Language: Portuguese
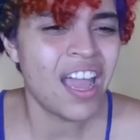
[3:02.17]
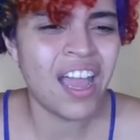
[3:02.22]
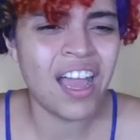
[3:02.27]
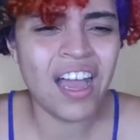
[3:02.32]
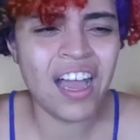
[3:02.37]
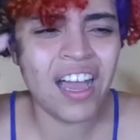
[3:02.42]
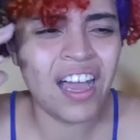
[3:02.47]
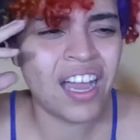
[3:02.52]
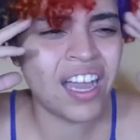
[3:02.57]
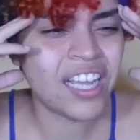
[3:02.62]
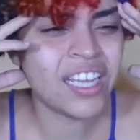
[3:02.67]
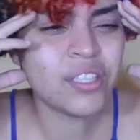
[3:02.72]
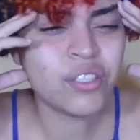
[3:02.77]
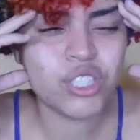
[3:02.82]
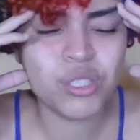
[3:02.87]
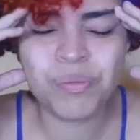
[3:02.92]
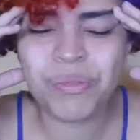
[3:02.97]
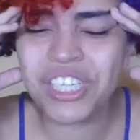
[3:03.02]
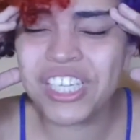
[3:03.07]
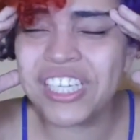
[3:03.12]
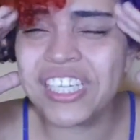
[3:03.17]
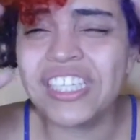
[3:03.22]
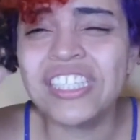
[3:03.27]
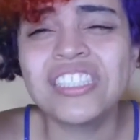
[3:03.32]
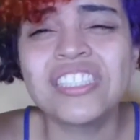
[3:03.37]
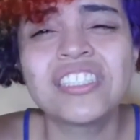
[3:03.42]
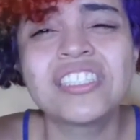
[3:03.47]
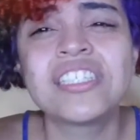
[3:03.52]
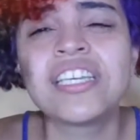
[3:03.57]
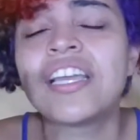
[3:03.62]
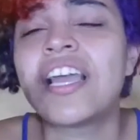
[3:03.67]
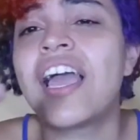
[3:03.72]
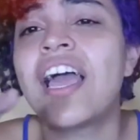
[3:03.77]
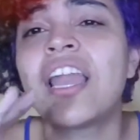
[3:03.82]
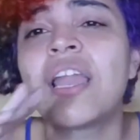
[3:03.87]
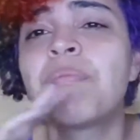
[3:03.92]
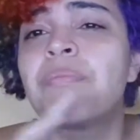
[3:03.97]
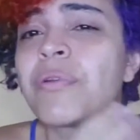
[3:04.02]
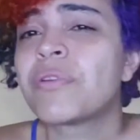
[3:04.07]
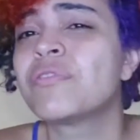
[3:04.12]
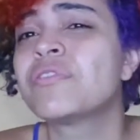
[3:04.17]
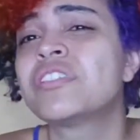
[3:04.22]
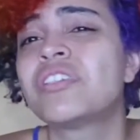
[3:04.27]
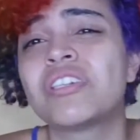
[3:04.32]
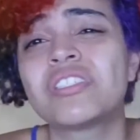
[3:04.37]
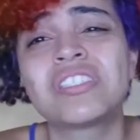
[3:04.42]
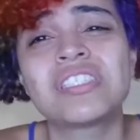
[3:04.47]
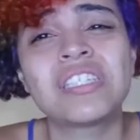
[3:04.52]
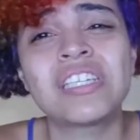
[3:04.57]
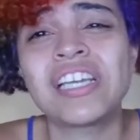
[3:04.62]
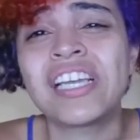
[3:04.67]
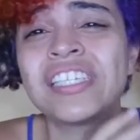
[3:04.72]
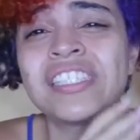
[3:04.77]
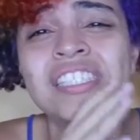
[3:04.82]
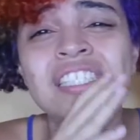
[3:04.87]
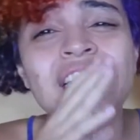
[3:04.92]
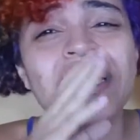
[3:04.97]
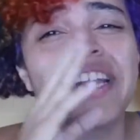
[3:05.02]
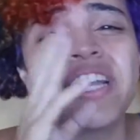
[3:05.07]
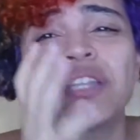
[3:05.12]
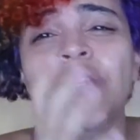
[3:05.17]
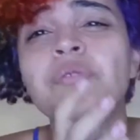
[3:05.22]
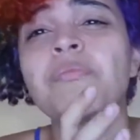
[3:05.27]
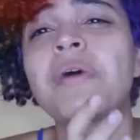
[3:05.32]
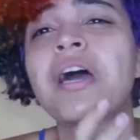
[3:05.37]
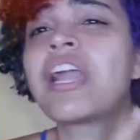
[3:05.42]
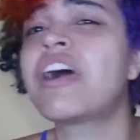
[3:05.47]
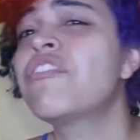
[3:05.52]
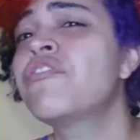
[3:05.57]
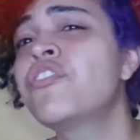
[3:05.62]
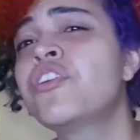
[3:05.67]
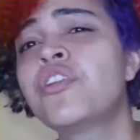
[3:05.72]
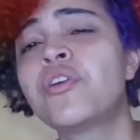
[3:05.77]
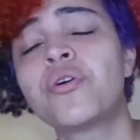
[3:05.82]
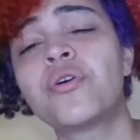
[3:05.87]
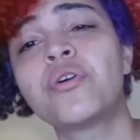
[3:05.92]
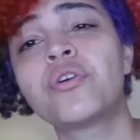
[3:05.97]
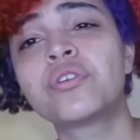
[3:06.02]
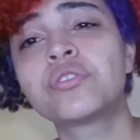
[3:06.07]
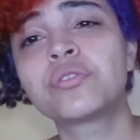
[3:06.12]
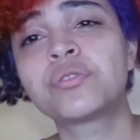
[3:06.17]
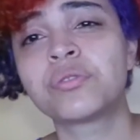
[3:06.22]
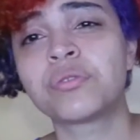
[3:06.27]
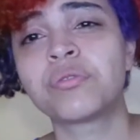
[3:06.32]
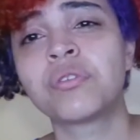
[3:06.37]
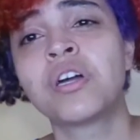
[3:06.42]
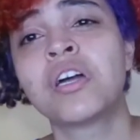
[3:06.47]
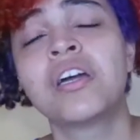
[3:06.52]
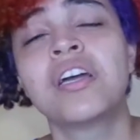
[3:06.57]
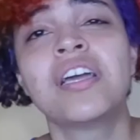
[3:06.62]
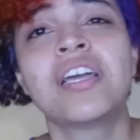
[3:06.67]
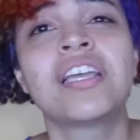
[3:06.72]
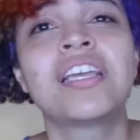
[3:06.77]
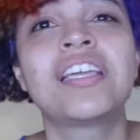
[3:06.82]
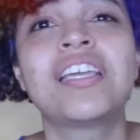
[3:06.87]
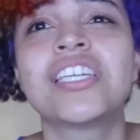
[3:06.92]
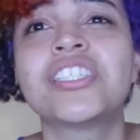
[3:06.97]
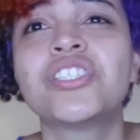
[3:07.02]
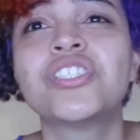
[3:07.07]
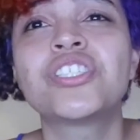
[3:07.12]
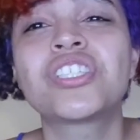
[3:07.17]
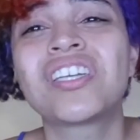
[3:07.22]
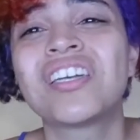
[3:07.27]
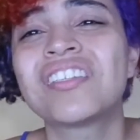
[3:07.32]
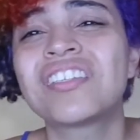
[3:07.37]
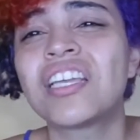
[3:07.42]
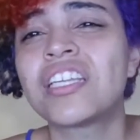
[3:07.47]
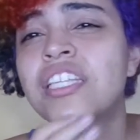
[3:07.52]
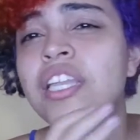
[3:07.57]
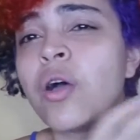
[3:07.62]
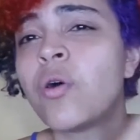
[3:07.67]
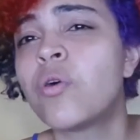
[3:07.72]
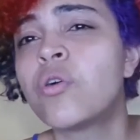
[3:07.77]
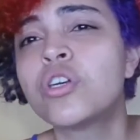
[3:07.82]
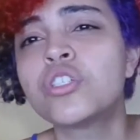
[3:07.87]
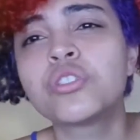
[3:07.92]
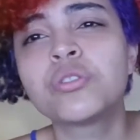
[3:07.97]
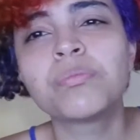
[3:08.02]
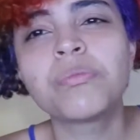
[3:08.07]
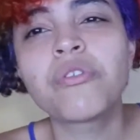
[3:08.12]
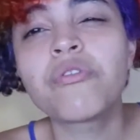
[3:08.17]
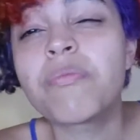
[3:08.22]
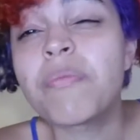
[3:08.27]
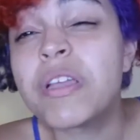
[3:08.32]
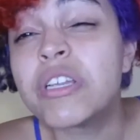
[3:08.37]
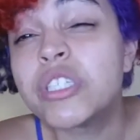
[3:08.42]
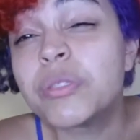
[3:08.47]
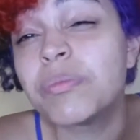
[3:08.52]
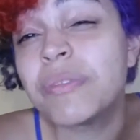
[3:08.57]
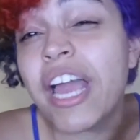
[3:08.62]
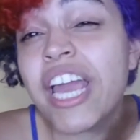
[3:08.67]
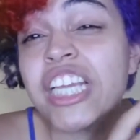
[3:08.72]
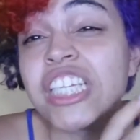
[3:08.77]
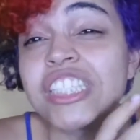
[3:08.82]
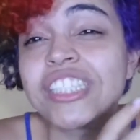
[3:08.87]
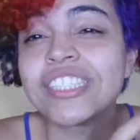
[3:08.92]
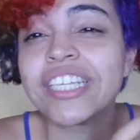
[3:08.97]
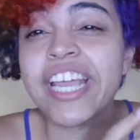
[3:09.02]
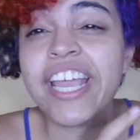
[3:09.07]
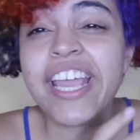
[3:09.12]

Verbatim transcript: É, em 2015, ela produziu esse, esse hino maravilhoso que a gente canta até hoje no movimento de mulheres